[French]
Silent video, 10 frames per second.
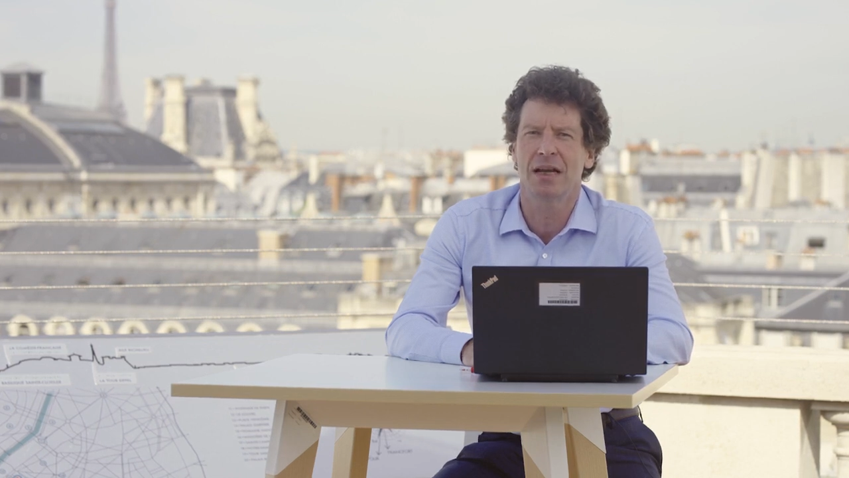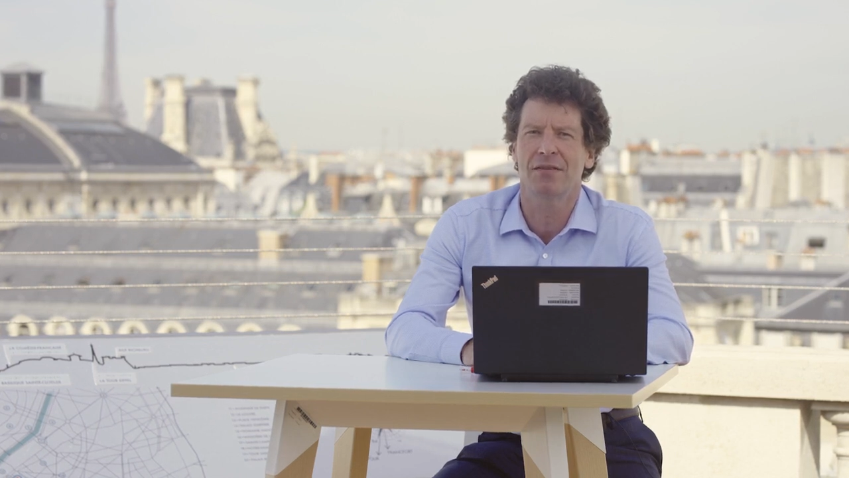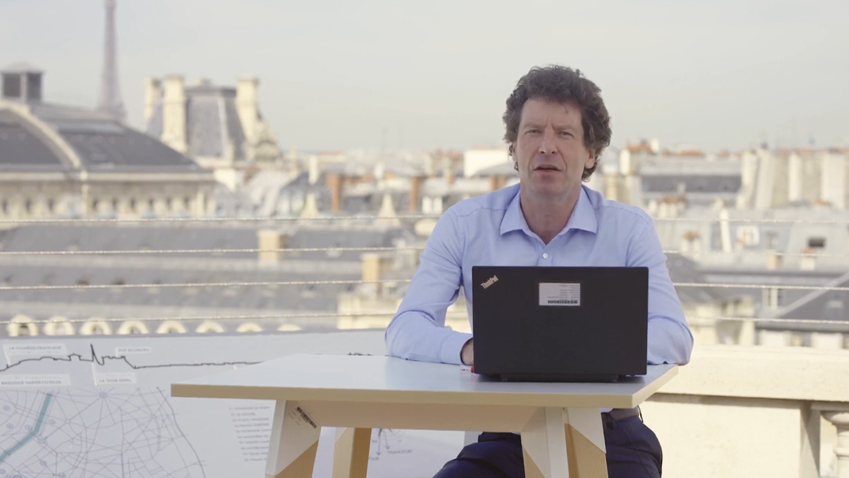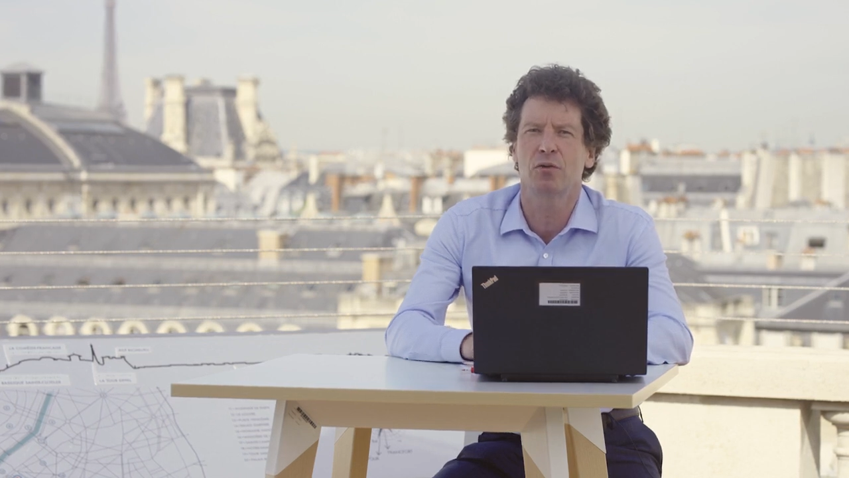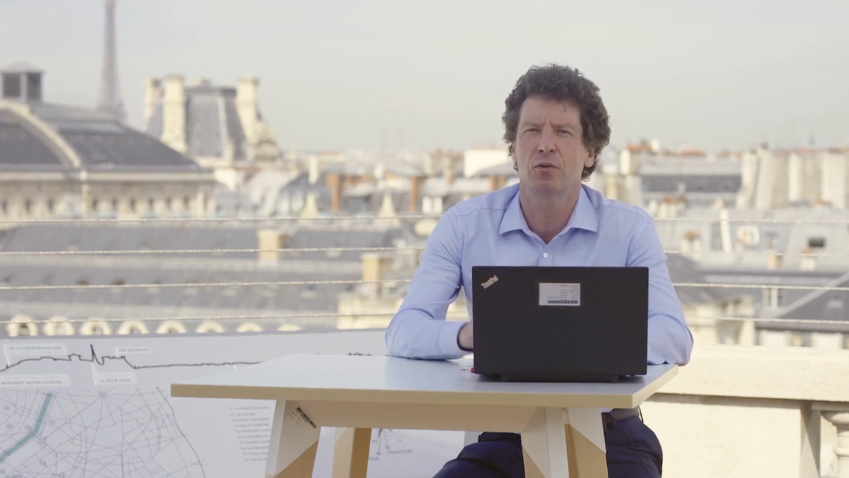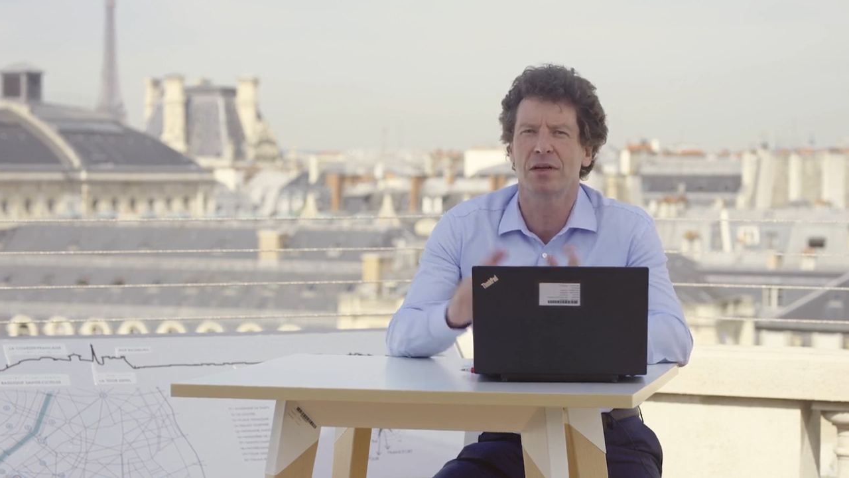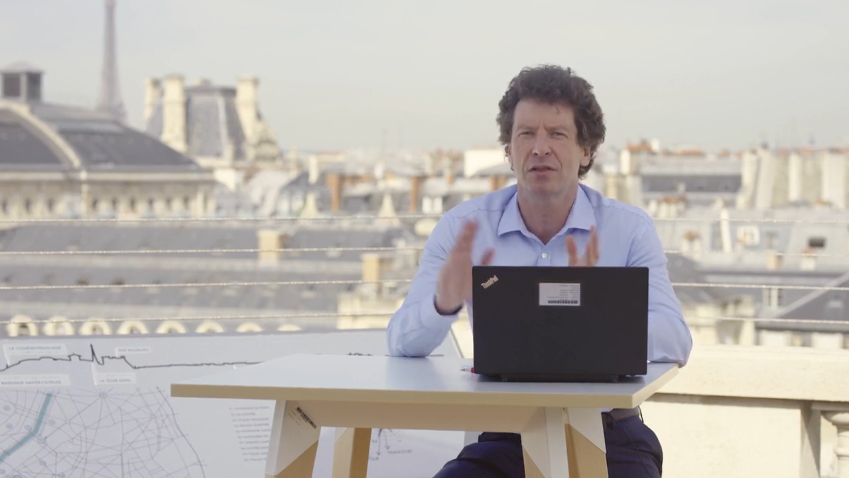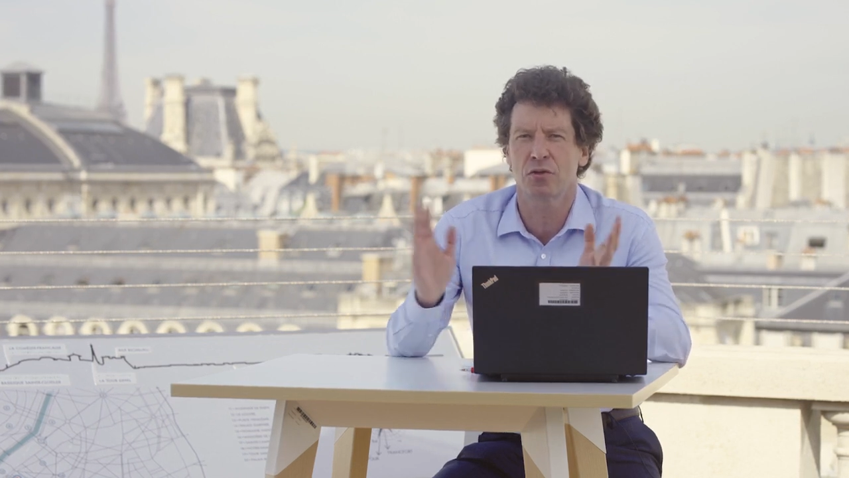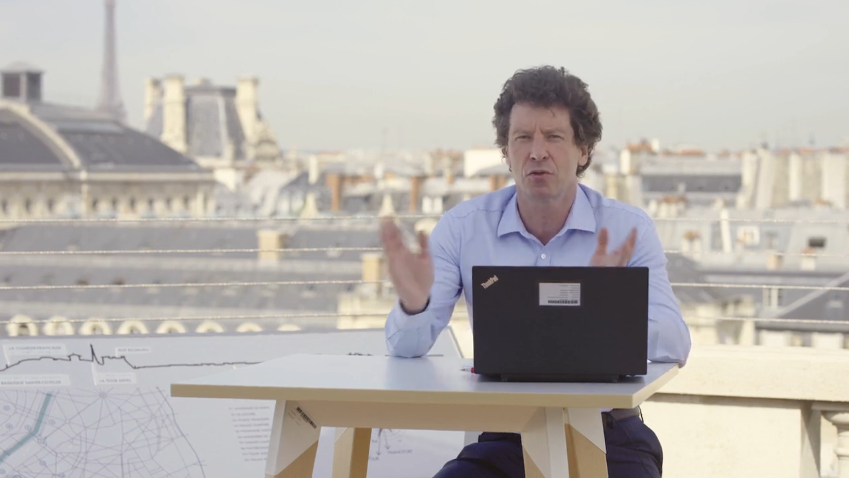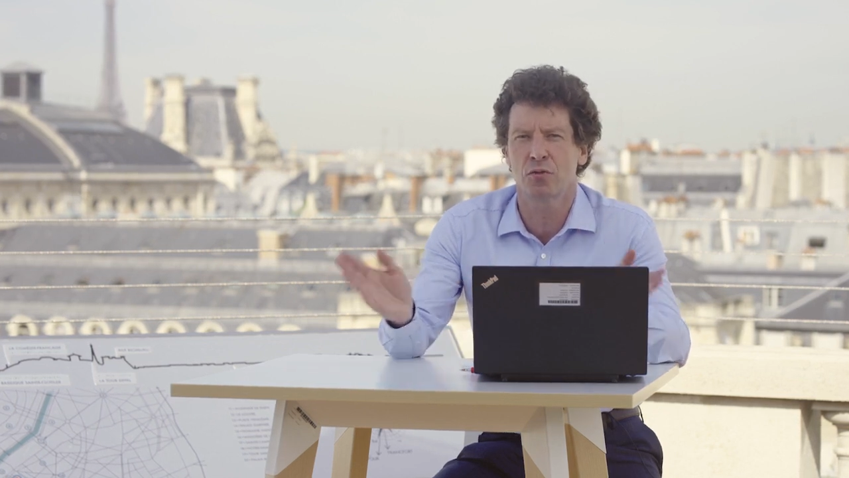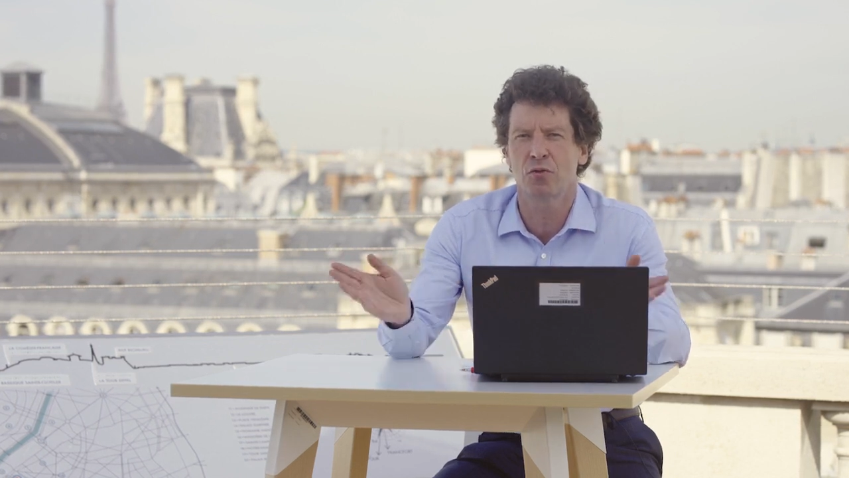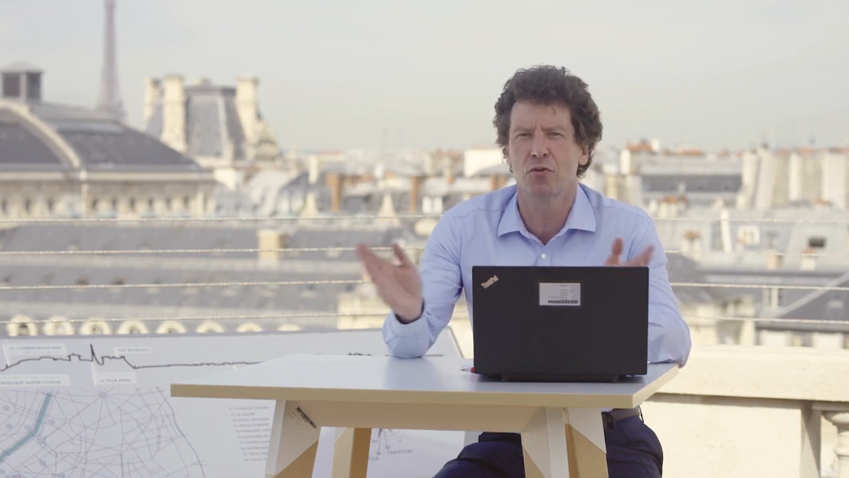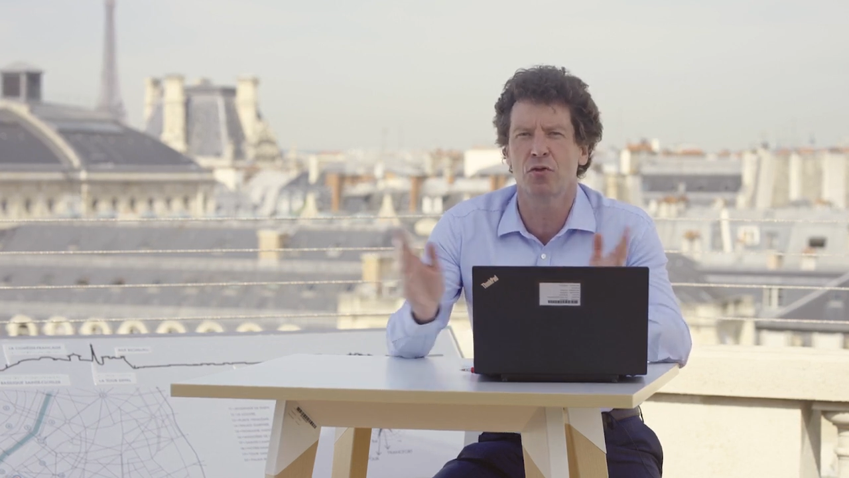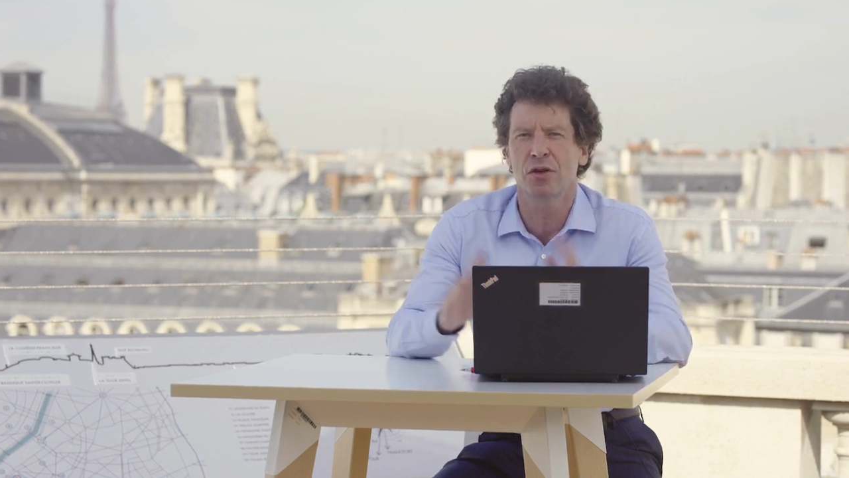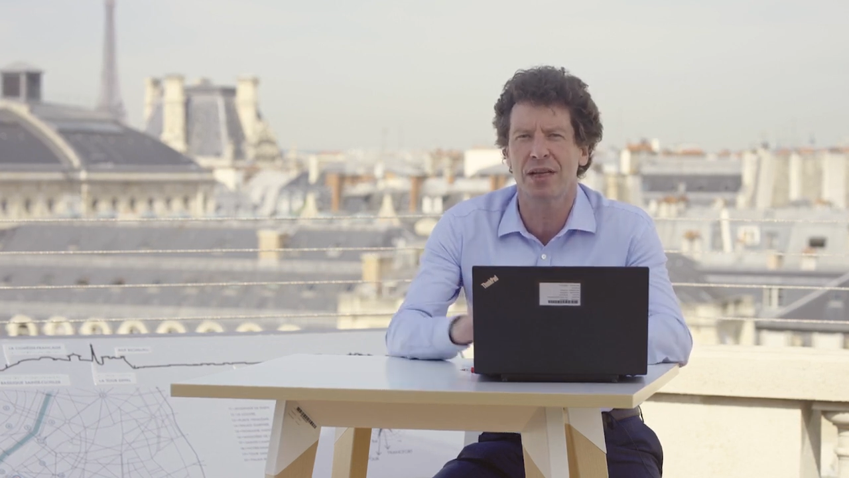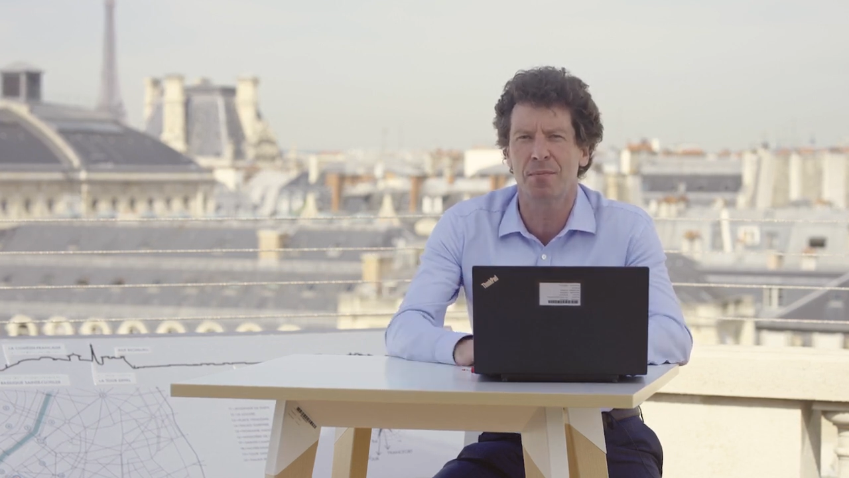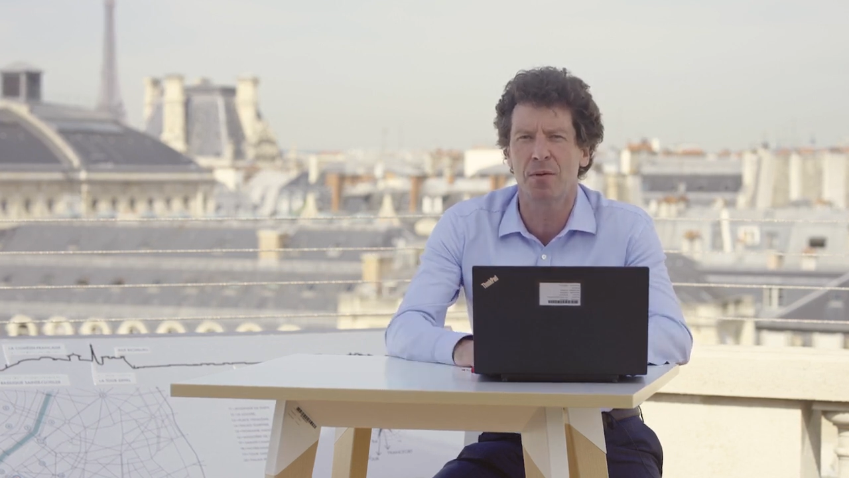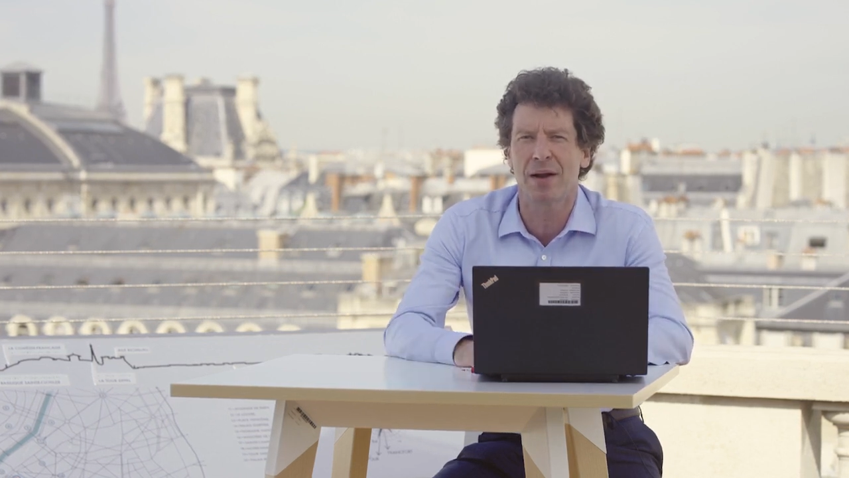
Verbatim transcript: avec une croissance soutenue notamment